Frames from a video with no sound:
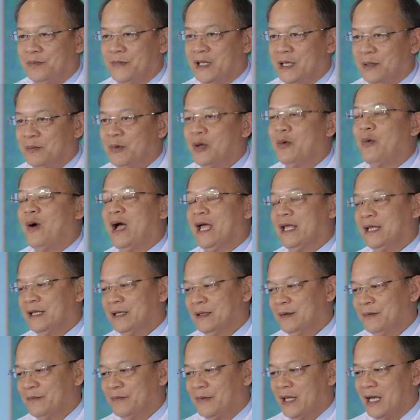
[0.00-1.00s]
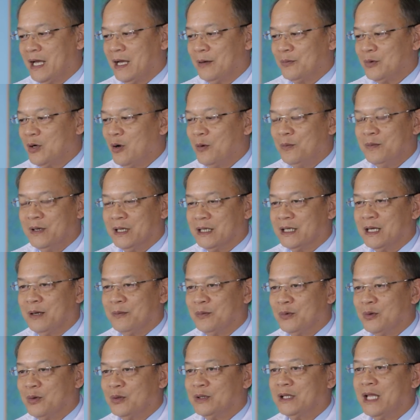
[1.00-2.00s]
เดินไม่ไหวนะครับ ก็เหมือน
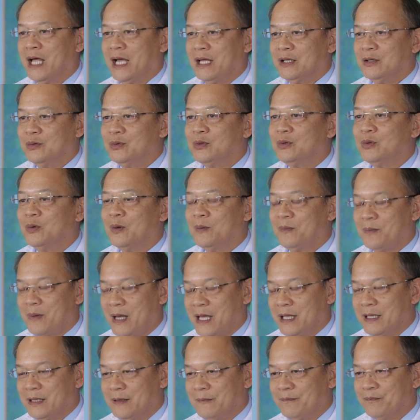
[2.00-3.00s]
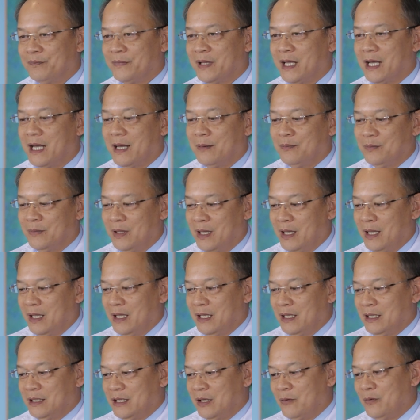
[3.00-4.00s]
กับคนไทยทั่วๆไปนะครับ
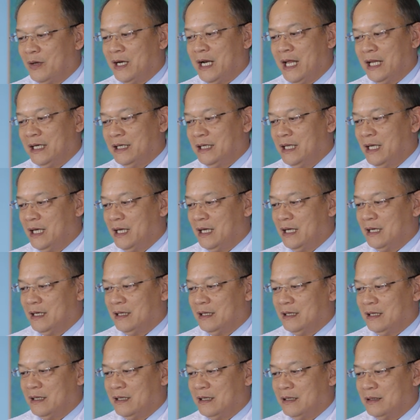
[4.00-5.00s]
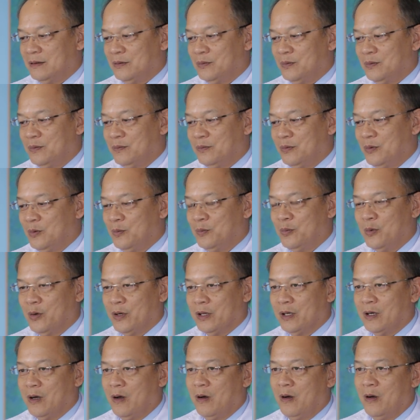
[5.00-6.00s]
ในวันนั้นเนี่ยผู้ป่
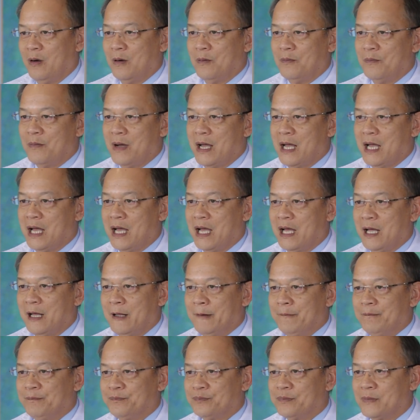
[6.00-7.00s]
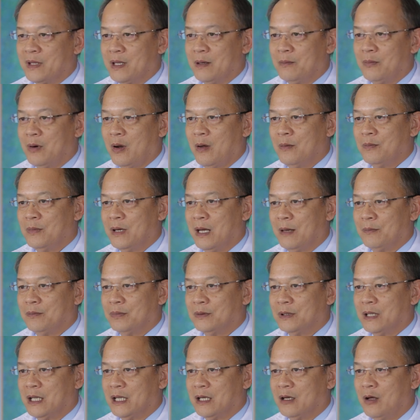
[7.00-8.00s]
วยก็มาพร้อมกับ
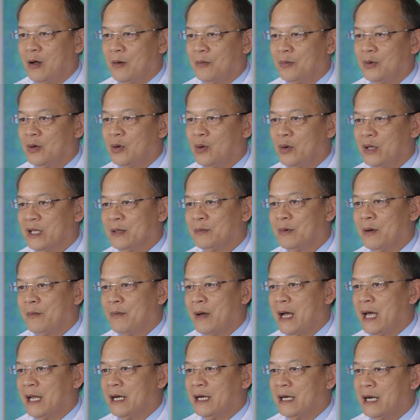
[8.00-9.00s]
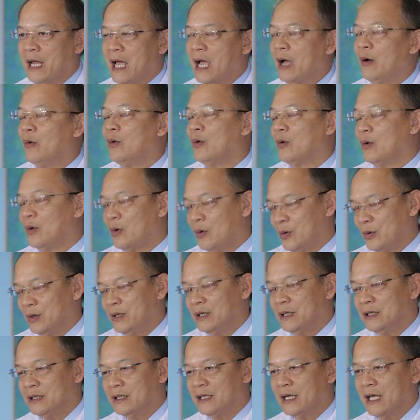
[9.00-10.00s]
ในครอบครัวอีกประมาณ 5-6 ค
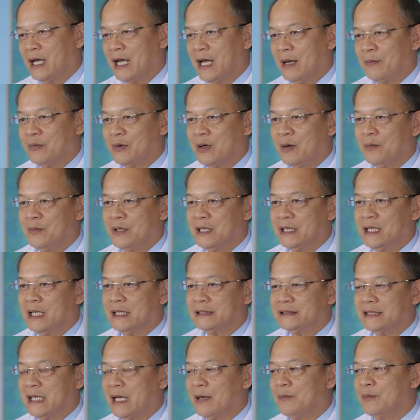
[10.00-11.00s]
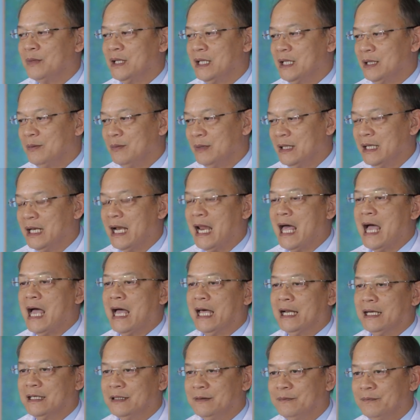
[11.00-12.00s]
นนะครับก็มีทั้งสามีมีห
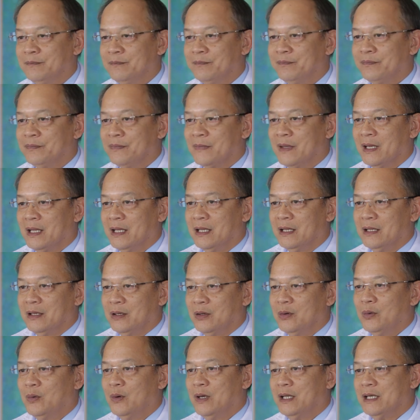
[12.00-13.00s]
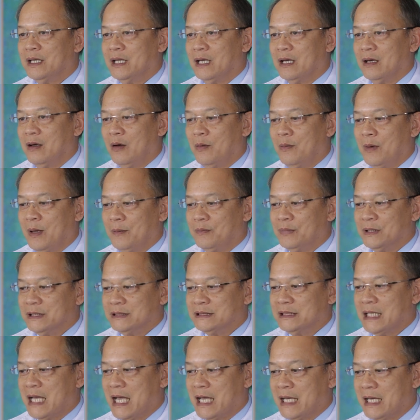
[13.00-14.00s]
ลานด้วยเนี่ยก็มาปรึ
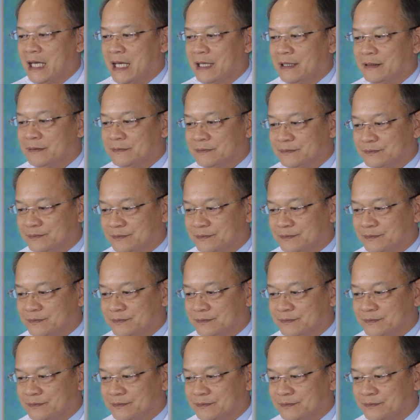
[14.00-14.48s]
กษากัน